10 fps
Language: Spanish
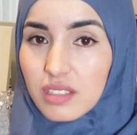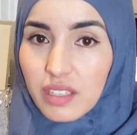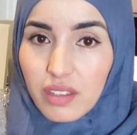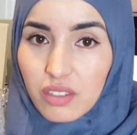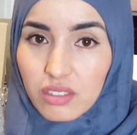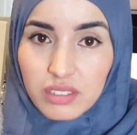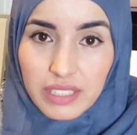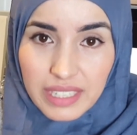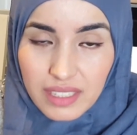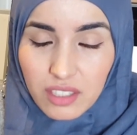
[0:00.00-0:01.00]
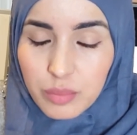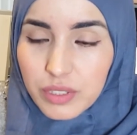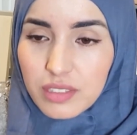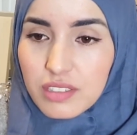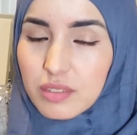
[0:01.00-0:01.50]
he ido tirando
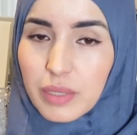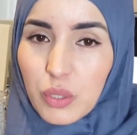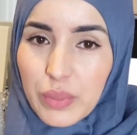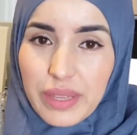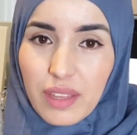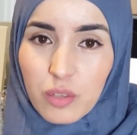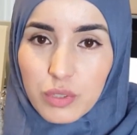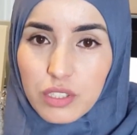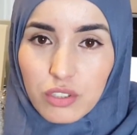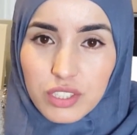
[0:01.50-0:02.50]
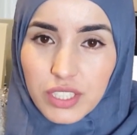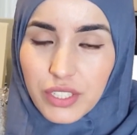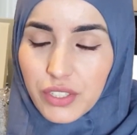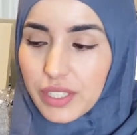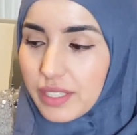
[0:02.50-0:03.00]
porque se me ha olvidado pues los
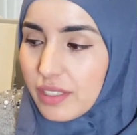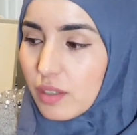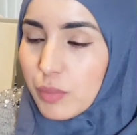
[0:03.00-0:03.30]
tiro y